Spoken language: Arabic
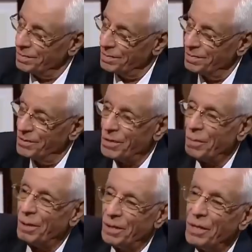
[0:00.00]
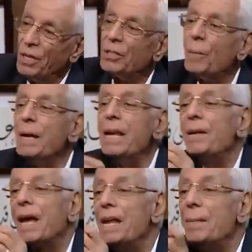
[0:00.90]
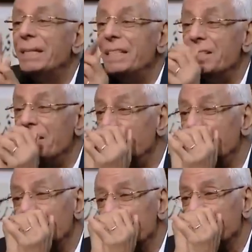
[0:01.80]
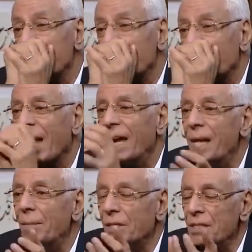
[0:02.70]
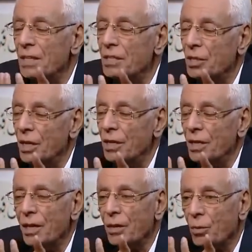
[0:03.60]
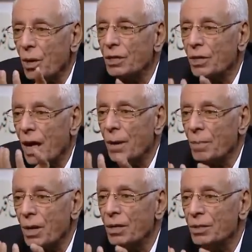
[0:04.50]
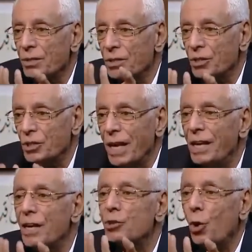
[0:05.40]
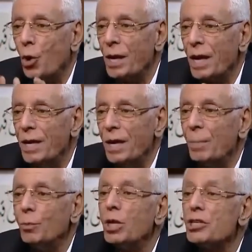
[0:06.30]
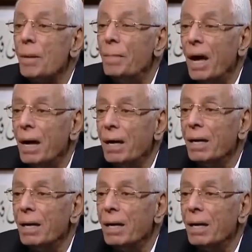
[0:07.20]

مش مطلوبه طب ايه اللي يخليها ما تنزلش خلينا ما تنزلش ان الكرات الحمراء شايله شحنه متشابهه